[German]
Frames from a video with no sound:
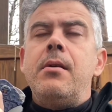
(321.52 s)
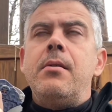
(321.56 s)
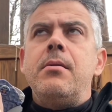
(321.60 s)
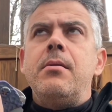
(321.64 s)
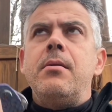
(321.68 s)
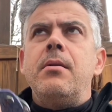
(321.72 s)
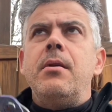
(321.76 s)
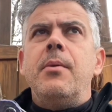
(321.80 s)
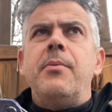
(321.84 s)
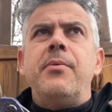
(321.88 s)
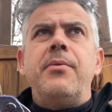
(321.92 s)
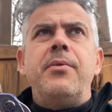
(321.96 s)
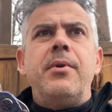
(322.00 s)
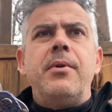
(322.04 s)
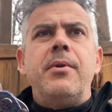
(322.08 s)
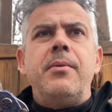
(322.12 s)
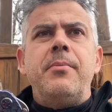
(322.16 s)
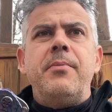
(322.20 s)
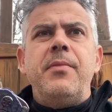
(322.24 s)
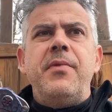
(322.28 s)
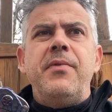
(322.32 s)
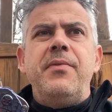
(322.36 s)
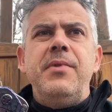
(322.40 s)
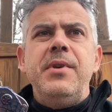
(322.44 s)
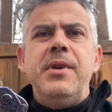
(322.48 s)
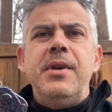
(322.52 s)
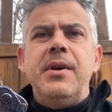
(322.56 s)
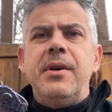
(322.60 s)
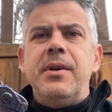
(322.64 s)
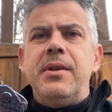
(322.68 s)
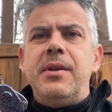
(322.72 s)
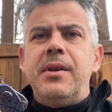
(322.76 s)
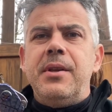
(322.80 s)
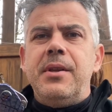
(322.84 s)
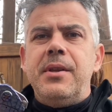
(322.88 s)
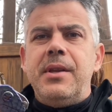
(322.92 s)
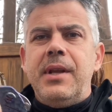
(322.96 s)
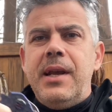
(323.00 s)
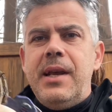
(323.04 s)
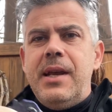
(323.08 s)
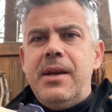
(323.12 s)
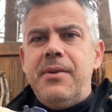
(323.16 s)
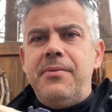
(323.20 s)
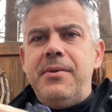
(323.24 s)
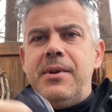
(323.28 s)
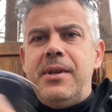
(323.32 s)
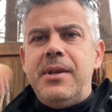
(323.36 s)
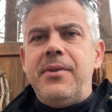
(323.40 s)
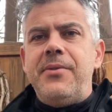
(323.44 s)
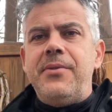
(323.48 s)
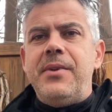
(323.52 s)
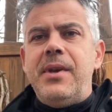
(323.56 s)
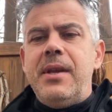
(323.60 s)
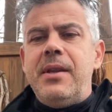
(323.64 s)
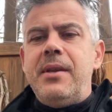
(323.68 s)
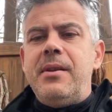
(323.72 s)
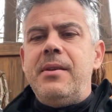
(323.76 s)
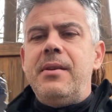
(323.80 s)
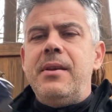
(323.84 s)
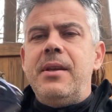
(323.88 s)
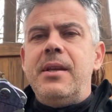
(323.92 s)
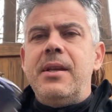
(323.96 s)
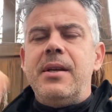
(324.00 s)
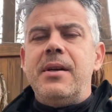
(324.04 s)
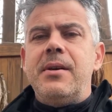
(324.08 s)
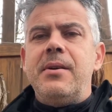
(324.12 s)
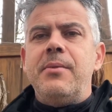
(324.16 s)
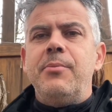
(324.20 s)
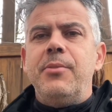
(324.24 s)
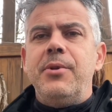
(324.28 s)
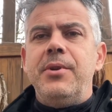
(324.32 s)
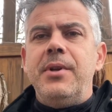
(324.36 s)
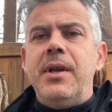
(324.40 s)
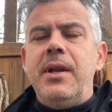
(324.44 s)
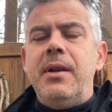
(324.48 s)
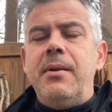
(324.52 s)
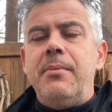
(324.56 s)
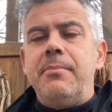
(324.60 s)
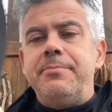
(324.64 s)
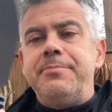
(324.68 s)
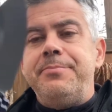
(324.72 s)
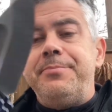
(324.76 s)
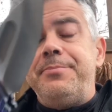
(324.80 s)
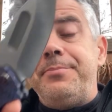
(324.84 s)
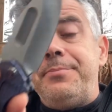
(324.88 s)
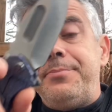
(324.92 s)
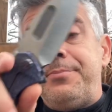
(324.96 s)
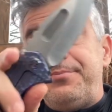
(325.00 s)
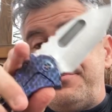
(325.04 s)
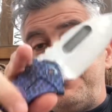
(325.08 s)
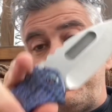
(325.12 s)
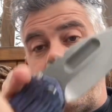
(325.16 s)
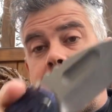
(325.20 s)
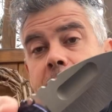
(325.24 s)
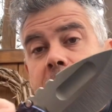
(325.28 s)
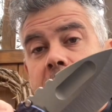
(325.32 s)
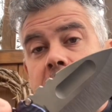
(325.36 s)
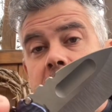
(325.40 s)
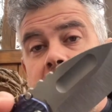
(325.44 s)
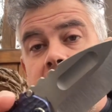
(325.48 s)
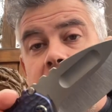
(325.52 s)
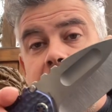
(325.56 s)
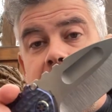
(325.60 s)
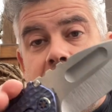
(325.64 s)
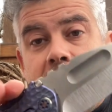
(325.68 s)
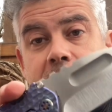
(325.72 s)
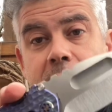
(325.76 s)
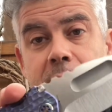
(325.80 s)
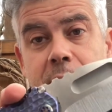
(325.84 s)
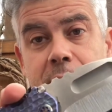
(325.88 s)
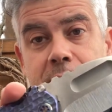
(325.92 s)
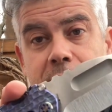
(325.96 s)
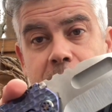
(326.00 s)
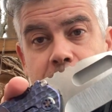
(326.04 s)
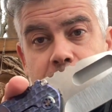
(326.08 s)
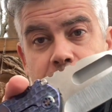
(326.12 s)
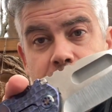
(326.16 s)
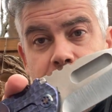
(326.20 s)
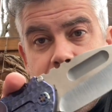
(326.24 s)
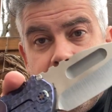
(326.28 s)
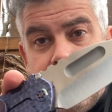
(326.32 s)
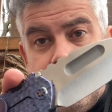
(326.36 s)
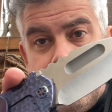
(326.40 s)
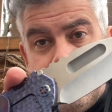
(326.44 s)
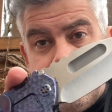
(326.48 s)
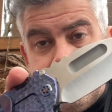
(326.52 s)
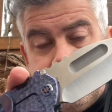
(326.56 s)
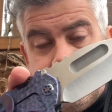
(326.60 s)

Ich glaube vier oder drei auf jeder Seite, je nach Modell, erst einlaufen müssen.